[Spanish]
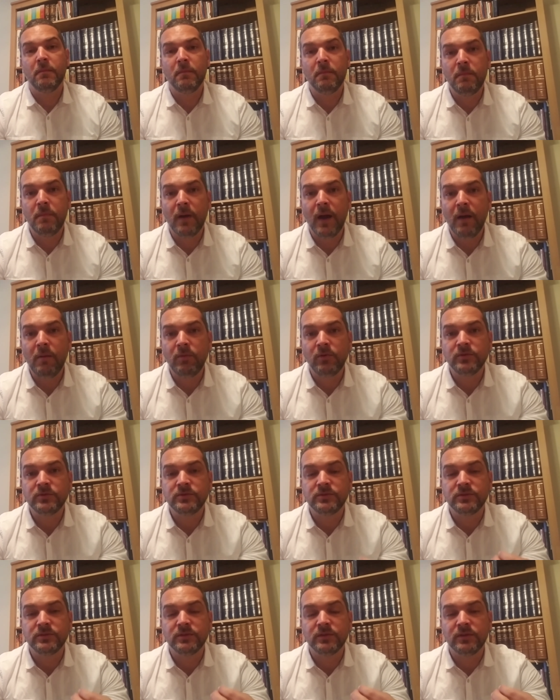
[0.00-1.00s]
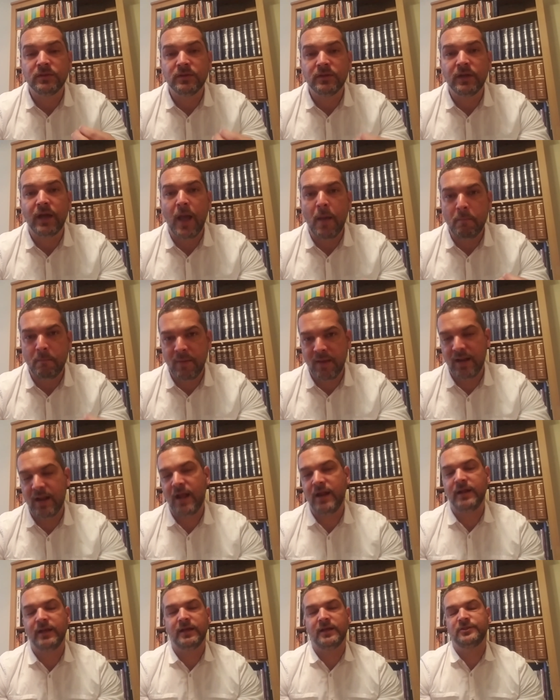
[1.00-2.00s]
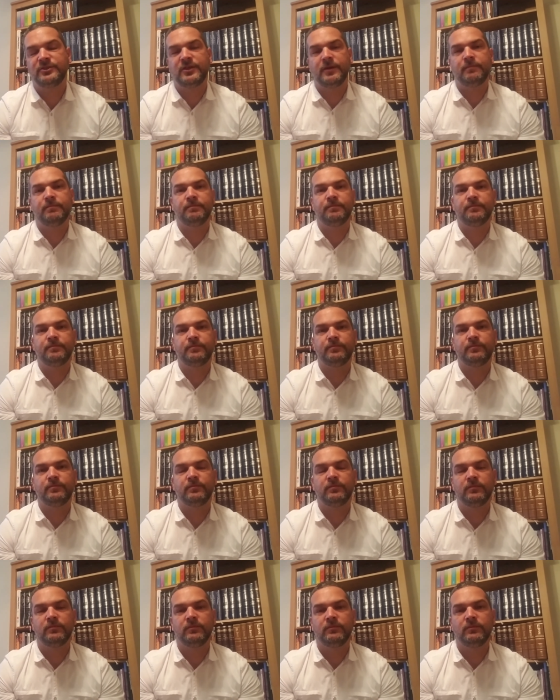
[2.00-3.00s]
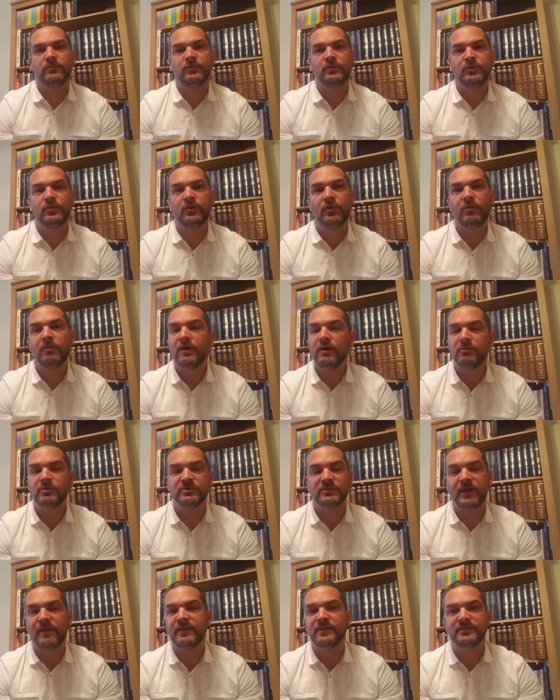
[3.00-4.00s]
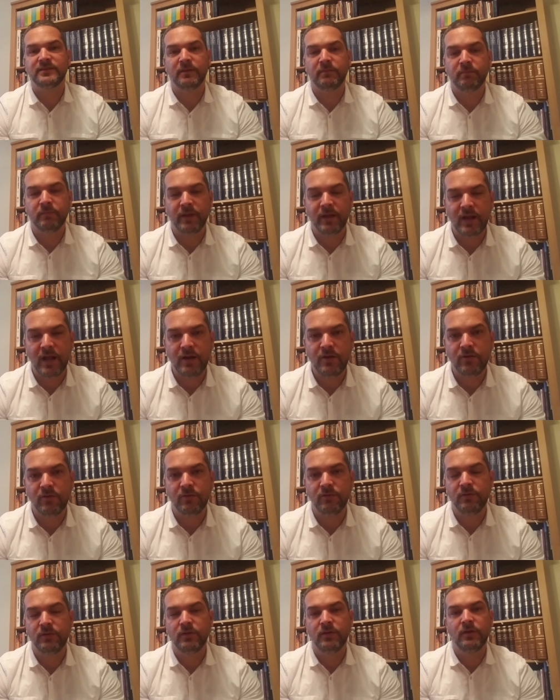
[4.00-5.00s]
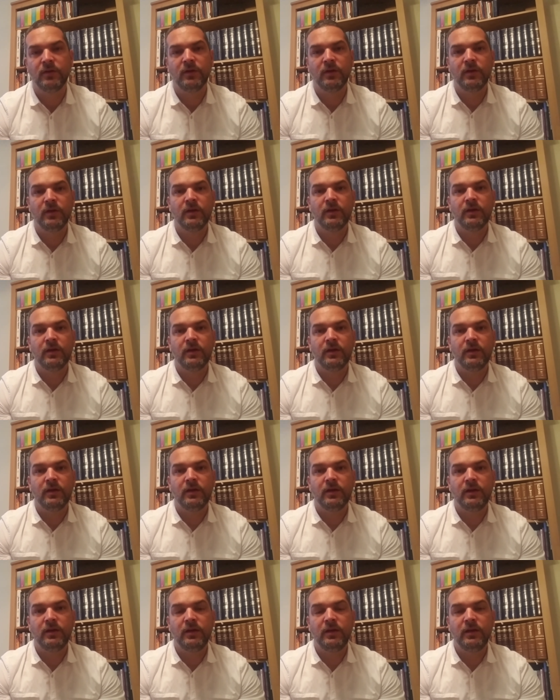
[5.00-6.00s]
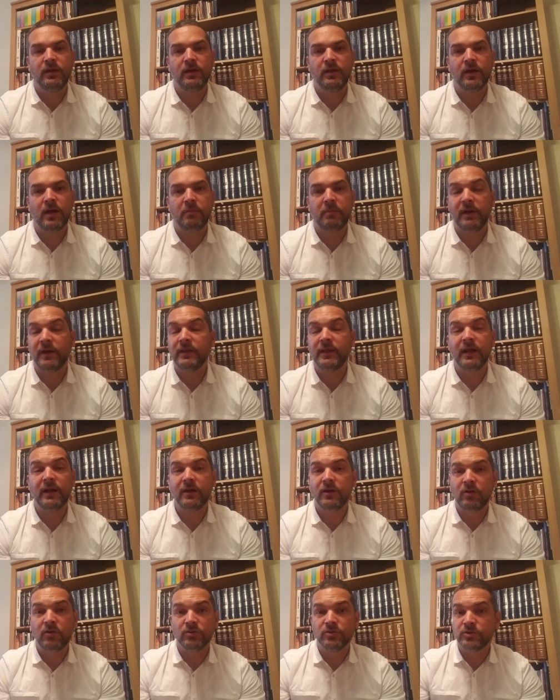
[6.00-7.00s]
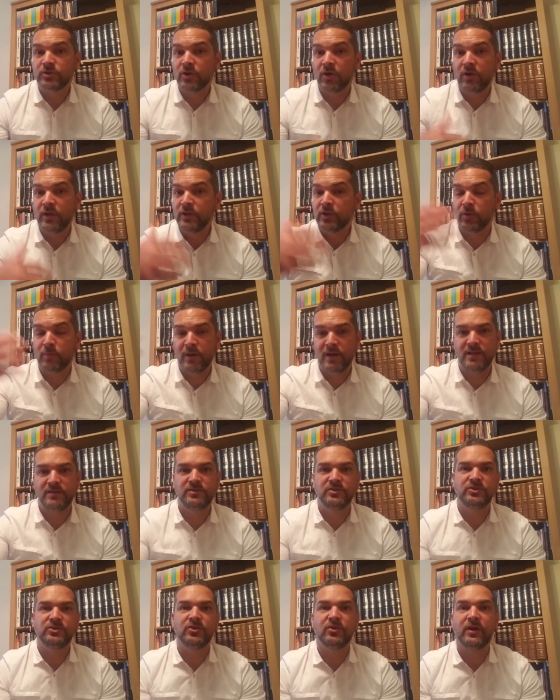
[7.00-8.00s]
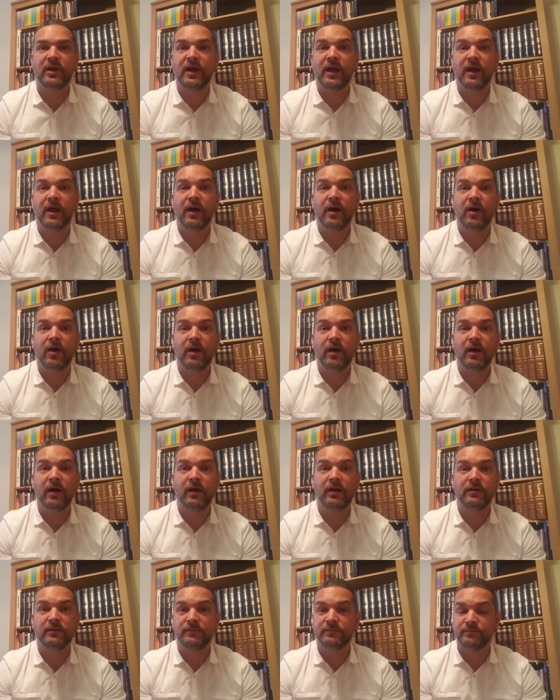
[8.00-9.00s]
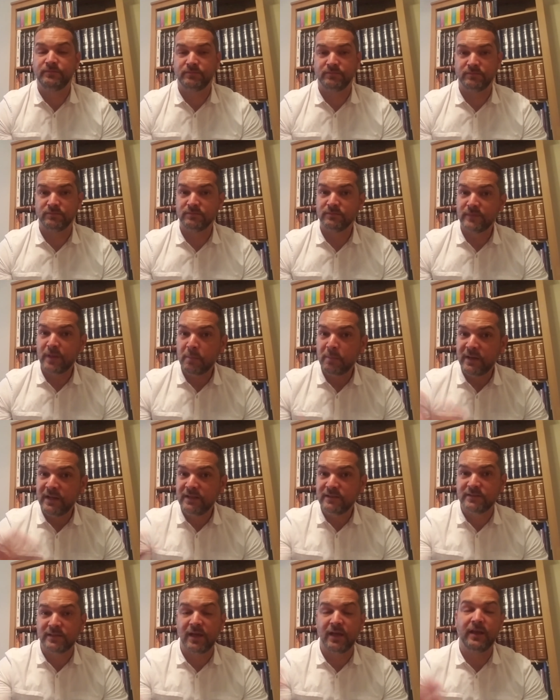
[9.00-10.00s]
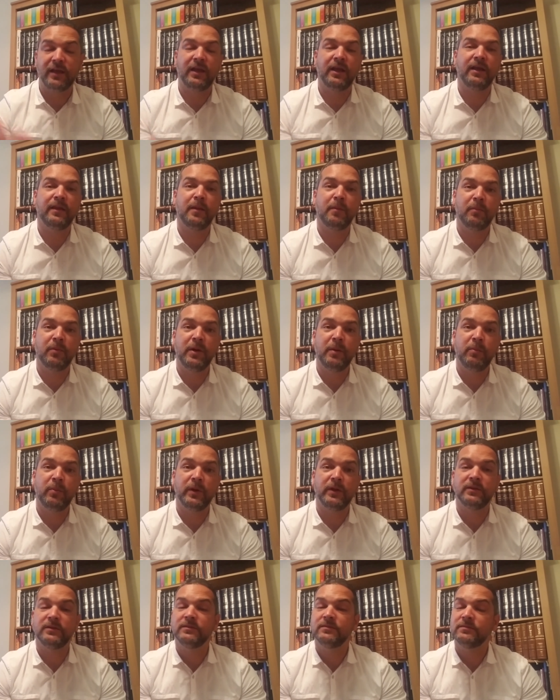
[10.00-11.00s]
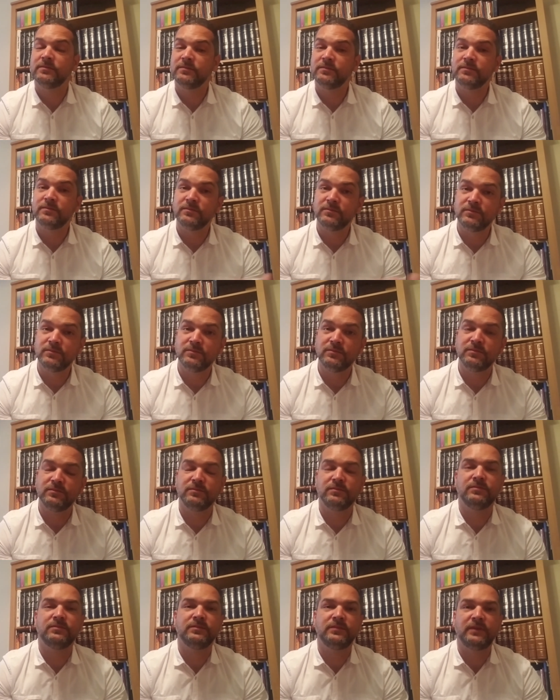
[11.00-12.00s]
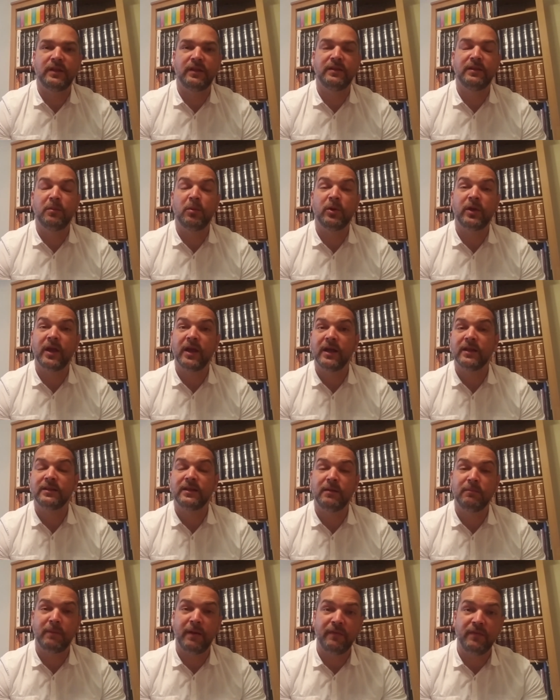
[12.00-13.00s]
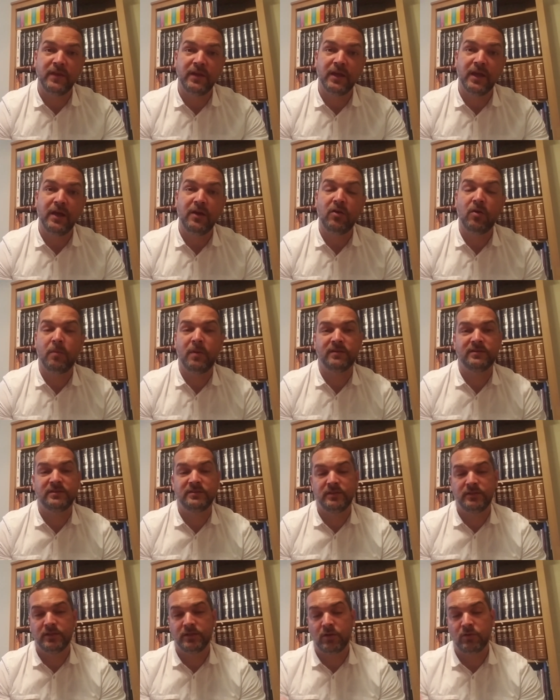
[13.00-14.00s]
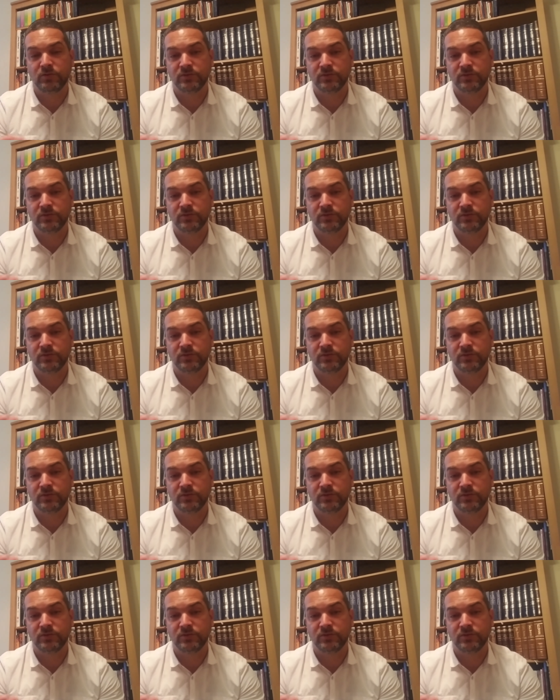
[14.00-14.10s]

vamos a esperar en Hachem. No vamos a desesperarnos y a perder el control y tomar decisiones a, deprisa que después pues tendremos que gastar más dinero para hacer ciertas